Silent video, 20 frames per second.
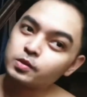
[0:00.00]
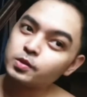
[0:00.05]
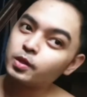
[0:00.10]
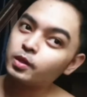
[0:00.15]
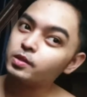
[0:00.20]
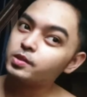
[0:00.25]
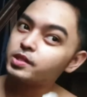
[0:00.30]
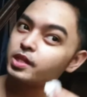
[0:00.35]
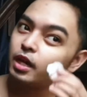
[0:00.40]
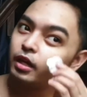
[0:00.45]
so
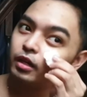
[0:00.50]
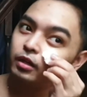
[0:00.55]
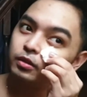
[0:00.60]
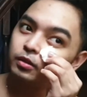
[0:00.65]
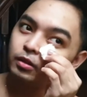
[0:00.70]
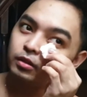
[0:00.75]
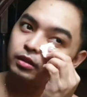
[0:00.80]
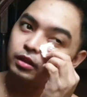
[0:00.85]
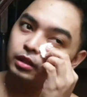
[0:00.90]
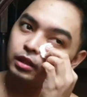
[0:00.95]
second
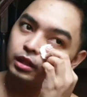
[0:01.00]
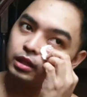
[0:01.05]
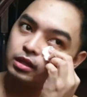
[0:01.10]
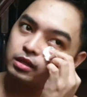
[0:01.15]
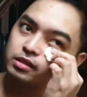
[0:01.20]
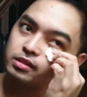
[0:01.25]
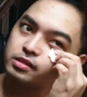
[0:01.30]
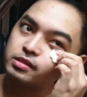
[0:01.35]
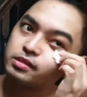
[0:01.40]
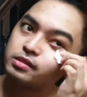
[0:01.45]
on the
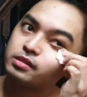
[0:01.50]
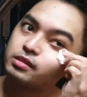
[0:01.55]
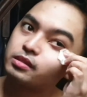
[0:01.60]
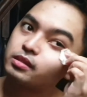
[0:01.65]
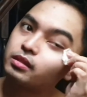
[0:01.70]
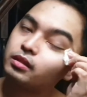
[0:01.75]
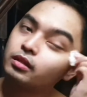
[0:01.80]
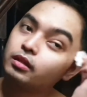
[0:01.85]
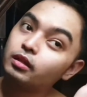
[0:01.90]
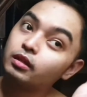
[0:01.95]
list
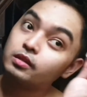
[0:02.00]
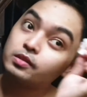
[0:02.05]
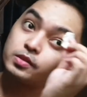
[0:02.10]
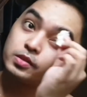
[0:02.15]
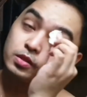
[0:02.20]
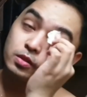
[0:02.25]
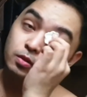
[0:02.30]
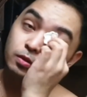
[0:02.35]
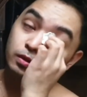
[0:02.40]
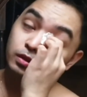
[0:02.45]

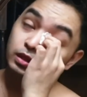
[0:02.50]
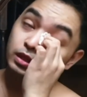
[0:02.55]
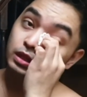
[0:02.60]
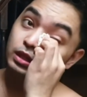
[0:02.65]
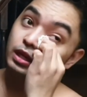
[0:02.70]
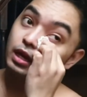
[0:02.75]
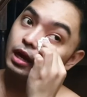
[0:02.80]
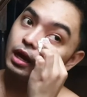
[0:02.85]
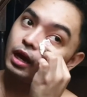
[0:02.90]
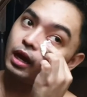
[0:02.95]
si yung
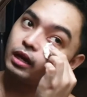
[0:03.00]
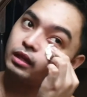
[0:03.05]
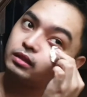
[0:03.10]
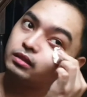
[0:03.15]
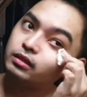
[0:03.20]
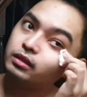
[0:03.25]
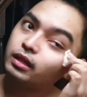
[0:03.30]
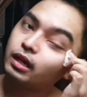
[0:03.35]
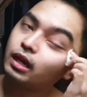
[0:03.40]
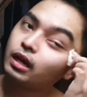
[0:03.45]
ia-add
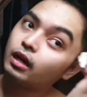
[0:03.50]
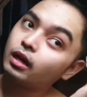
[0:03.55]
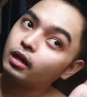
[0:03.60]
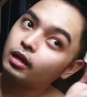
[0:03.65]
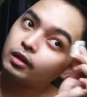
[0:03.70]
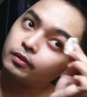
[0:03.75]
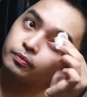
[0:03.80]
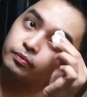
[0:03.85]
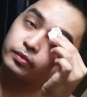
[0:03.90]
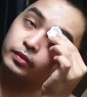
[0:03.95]

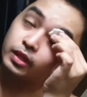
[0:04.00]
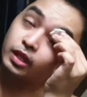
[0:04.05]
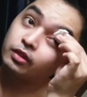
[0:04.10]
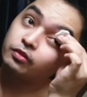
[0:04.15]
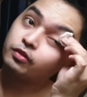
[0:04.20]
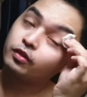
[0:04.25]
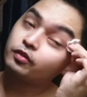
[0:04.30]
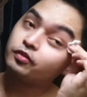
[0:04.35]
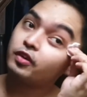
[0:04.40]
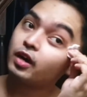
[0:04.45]
ka,
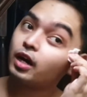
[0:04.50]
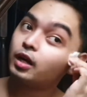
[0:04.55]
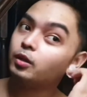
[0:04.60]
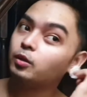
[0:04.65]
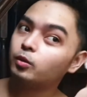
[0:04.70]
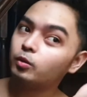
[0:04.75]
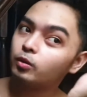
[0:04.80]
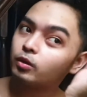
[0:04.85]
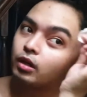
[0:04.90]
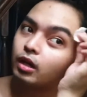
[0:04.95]

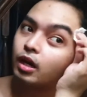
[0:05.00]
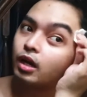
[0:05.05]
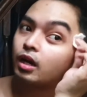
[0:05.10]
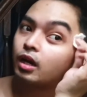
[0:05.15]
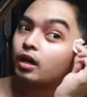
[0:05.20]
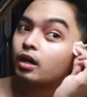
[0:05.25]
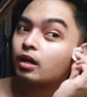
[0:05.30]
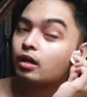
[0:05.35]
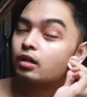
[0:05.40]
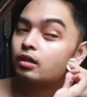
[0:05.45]
ifa-follow
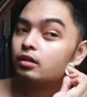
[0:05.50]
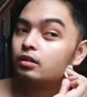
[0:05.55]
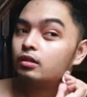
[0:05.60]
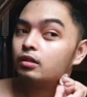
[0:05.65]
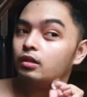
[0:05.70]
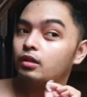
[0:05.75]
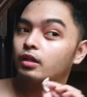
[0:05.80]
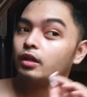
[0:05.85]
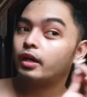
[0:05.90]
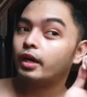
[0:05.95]
ka,
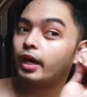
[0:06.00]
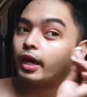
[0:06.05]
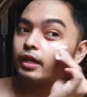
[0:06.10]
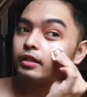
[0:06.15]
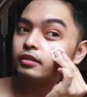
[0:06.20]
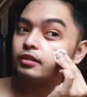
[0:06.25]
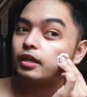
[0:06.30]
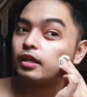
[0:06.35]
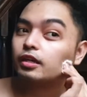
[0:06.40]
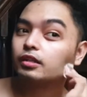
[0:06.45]

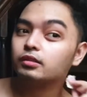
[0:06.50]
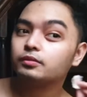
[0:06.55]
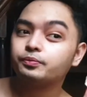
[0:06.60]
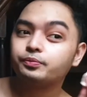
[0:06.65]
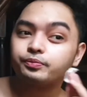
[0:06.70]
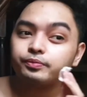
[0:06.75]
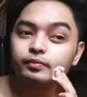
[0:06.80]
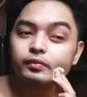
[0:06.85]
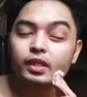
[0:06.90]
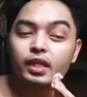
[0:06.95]
and then
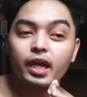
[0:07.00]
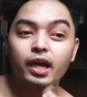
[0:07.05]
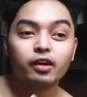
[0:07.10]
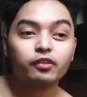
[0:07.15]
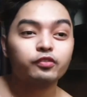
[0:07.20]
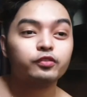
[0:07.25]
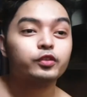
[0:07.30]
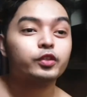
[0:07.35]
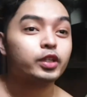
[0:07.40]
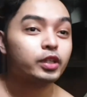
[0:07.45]

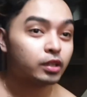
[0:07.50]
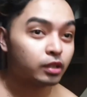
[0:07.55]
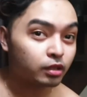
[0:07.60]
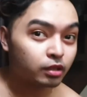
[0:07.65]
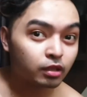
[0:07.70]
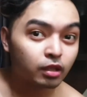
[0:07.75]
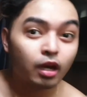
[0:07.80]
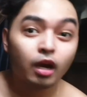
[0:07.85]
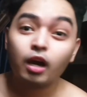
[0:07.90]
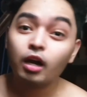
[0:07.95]
after
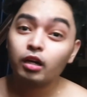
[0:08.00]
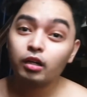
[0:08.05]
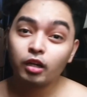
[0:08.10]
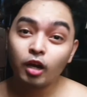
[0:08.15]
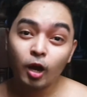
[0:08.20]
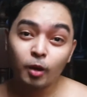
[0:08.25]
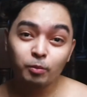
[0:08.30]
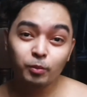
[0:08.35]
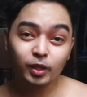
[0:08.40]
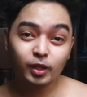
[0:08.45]

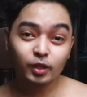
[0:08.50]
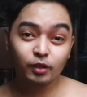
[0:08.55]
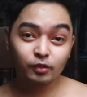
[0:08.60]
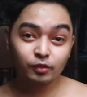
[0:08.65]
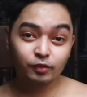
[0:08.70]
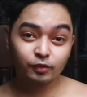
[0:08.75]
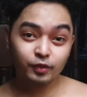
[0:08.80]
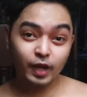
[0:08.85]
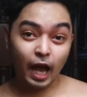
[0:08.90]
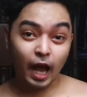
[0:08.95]
couple of
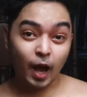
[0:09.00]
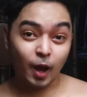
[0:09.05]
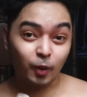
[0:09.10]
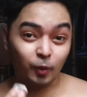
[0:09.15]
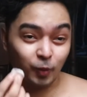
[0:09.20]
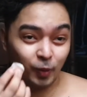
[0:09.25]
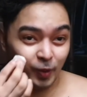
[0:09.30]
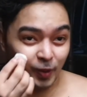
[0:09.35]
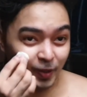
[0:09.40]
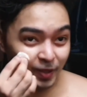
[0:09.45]

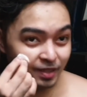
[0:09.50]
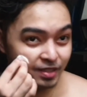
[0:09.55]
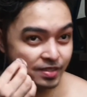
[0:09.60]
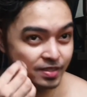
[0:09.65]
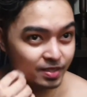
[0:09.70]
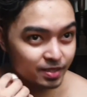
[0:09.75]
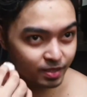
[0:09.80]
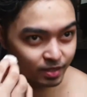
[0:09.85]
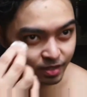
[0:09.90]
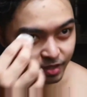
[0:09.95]

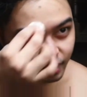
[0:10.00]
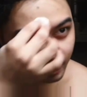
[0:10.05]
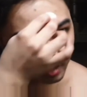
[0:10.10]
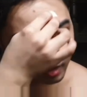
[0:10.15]
hours,